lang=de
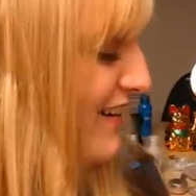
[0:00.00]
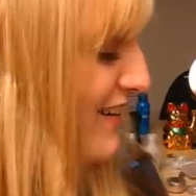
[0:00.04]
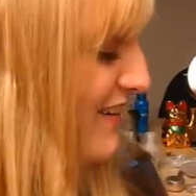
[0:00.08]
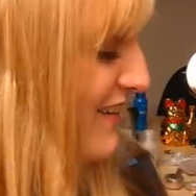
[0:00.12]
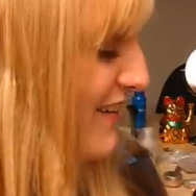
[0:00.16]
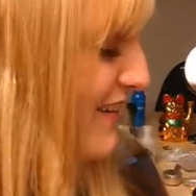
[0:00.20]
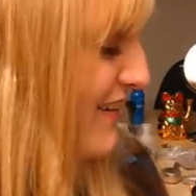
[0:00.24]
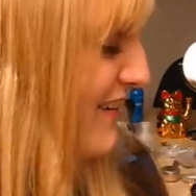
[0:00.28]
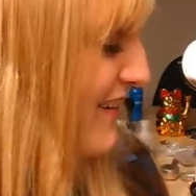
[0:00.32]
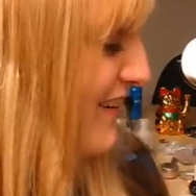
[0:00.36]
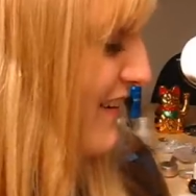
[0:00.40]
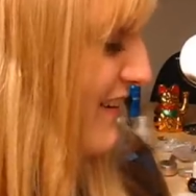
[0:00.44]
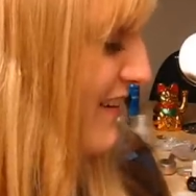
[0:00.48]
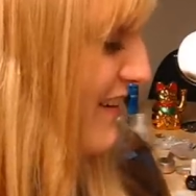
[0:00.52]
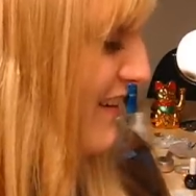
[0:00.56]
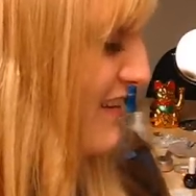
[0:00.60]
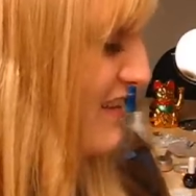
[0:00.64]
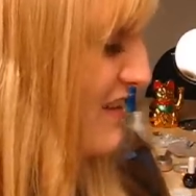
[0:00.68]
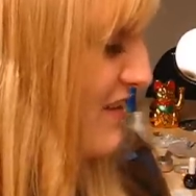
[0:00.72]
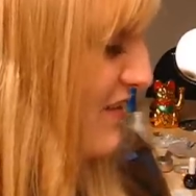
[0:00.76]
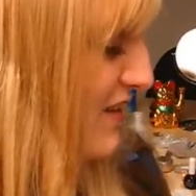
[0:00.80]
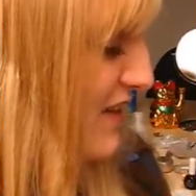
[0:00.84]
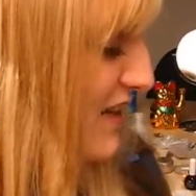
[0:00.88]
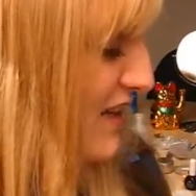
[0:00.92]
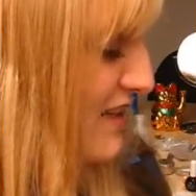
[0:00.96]
Okay,
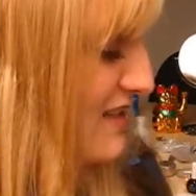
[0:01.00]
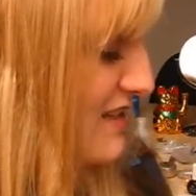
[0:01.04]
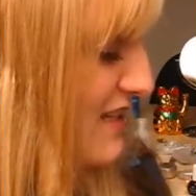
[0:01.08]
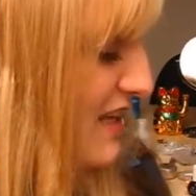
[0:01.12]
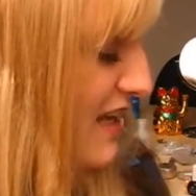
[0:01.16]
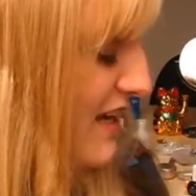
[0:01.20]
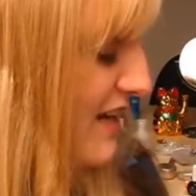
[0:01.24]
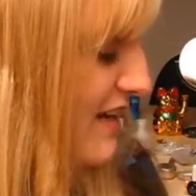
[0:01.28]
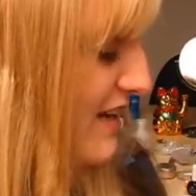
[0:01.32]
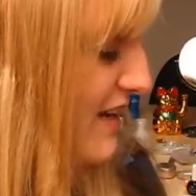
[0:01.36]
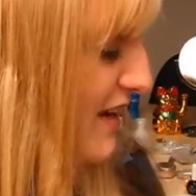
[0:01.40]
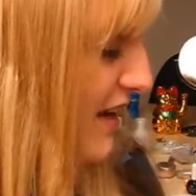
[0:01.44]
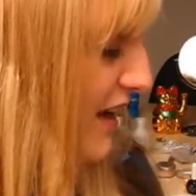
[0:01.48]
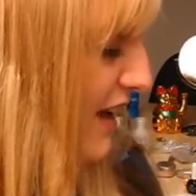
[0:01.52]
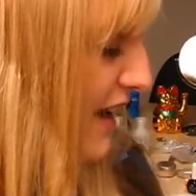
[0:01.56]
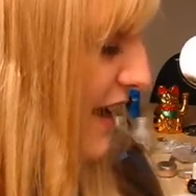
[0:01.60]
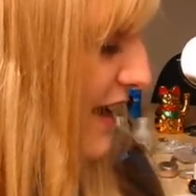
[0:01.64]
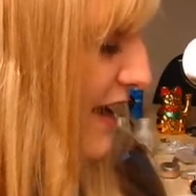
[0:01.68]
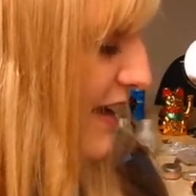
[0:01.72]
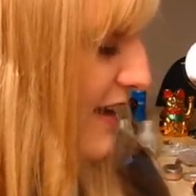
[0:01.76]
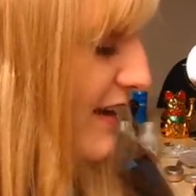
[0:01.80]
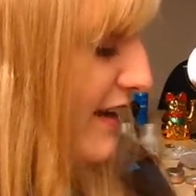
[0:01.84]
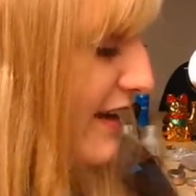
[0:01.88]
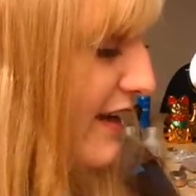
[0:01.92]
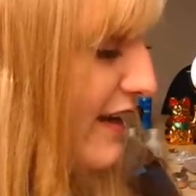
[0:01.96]
das war das andere
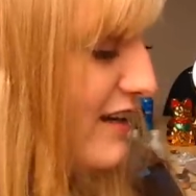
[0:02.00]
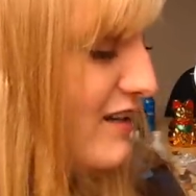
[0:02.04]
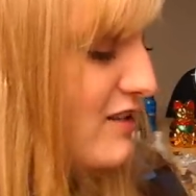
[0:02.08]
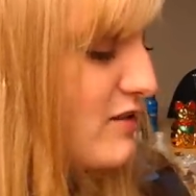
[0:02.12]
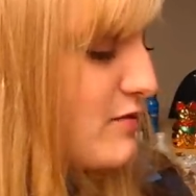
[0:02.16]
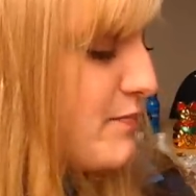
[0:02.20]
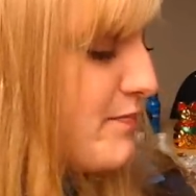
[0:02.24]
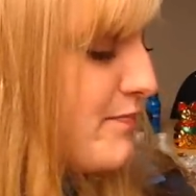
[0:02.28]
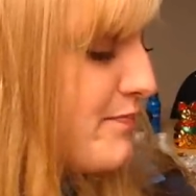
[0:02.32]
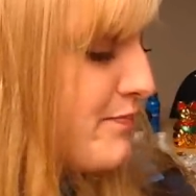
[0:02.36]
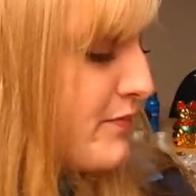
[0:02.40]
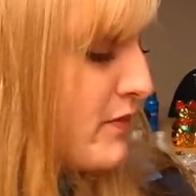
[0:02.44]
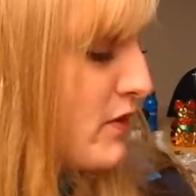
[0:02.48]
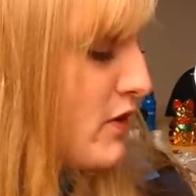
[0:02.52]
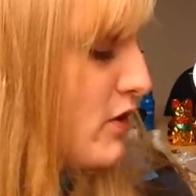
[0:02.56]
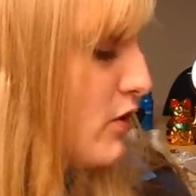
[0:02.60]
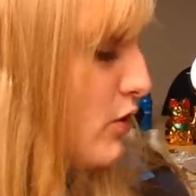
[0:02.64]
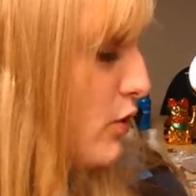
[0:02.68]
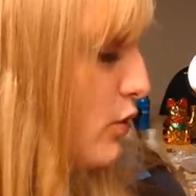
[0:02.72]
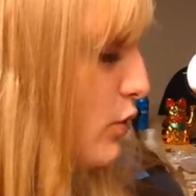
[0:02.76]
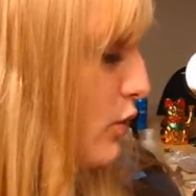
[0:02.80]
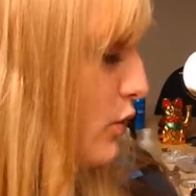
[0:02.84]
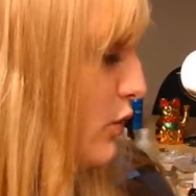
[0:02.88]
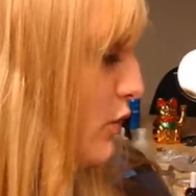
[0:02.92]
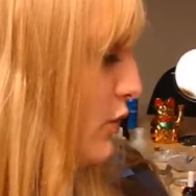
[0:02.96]
Highlight.
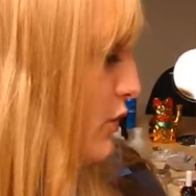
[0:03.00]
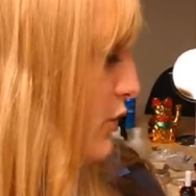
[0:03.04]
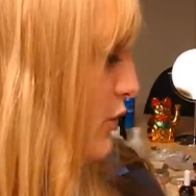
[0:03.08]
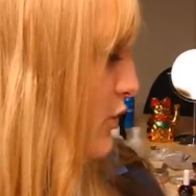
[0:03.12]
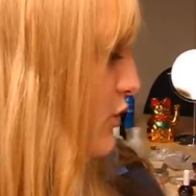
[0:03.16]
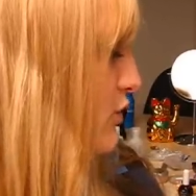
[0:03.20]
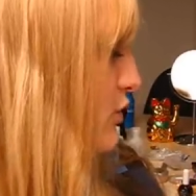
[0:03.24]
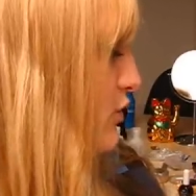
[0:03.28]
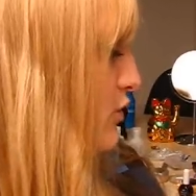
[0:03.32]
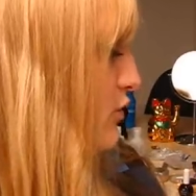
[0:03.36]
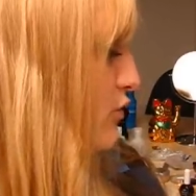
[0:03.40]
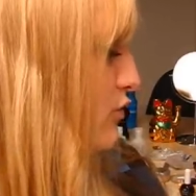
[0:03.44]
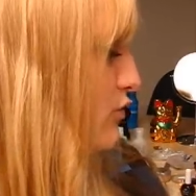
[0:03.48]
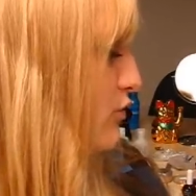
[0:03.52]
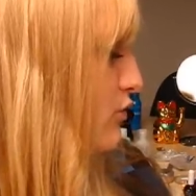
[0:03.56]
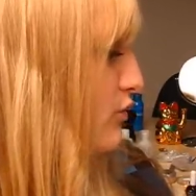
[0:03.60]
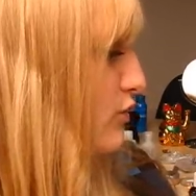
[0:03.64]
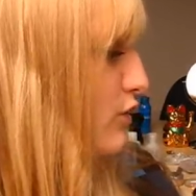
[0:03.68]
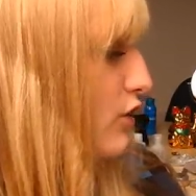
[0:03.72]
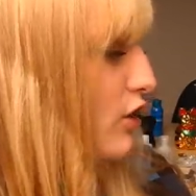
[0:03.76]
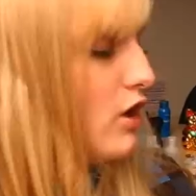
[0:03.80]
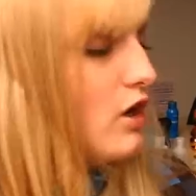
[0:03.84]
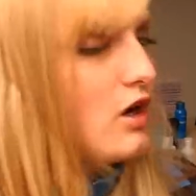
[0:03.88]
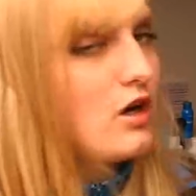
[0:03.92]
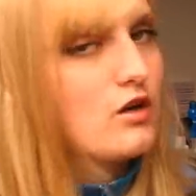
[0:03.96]
Und
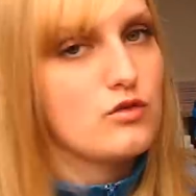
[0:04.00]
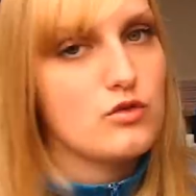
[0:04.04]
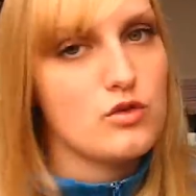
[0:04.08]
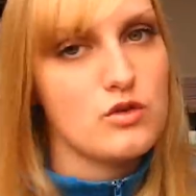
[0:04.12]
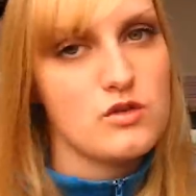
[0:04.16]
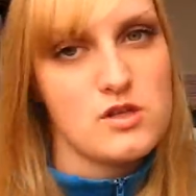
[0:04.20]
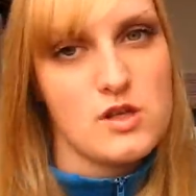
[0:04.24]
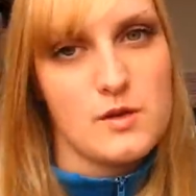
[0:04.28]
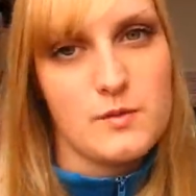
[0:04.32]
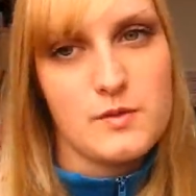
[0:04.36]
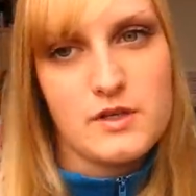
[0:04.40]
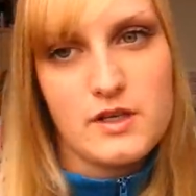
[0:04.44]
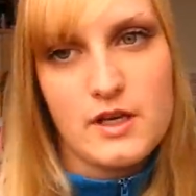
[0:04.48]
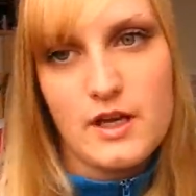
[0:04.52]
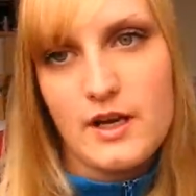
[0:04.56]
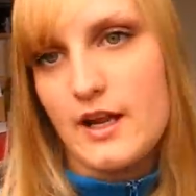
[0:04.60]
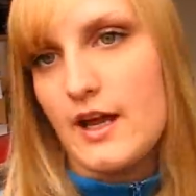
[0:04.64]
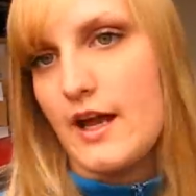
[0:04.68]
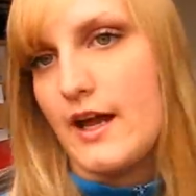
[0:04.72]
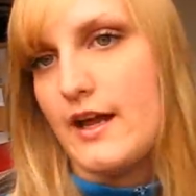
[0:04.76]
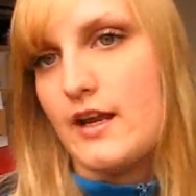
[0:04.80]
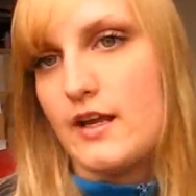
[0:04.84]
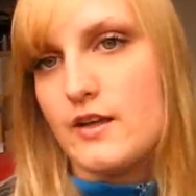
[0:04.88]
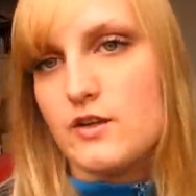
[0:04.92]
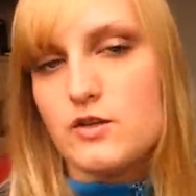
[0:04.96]
ja, sonst habe ich
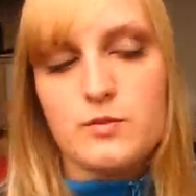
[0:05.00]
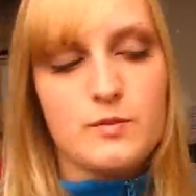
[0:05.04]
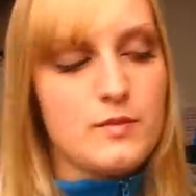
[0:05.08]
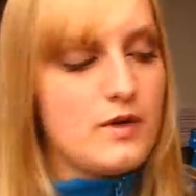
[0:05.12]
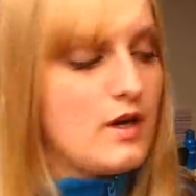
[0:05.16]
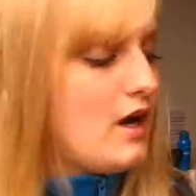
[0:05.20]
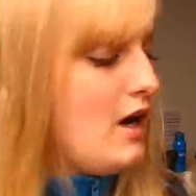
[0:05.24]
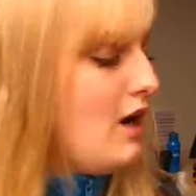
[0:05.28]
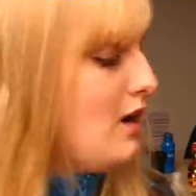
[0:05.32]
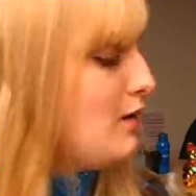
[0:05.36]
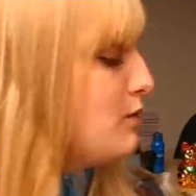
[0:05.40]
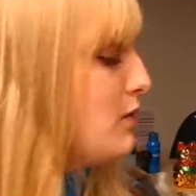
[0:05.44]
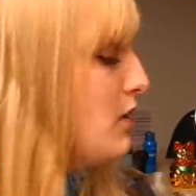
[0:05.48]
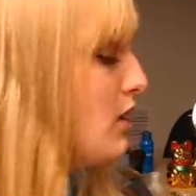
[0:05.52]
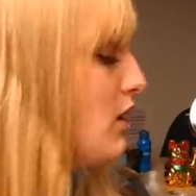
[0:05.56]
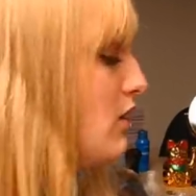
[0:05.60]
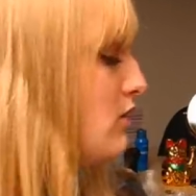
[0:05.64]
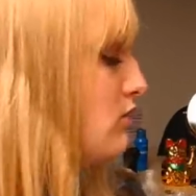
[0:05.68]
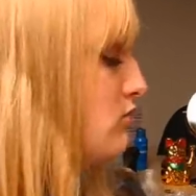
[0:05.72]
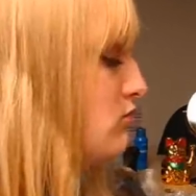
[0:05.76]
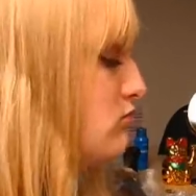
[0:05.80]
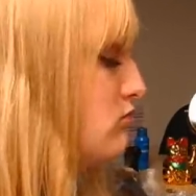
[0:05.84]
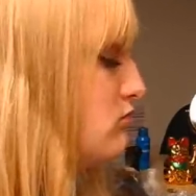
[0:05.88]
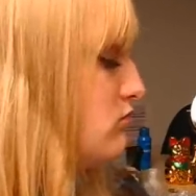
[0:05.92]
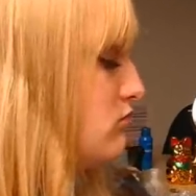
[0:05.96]
keine Highlights mehr, aber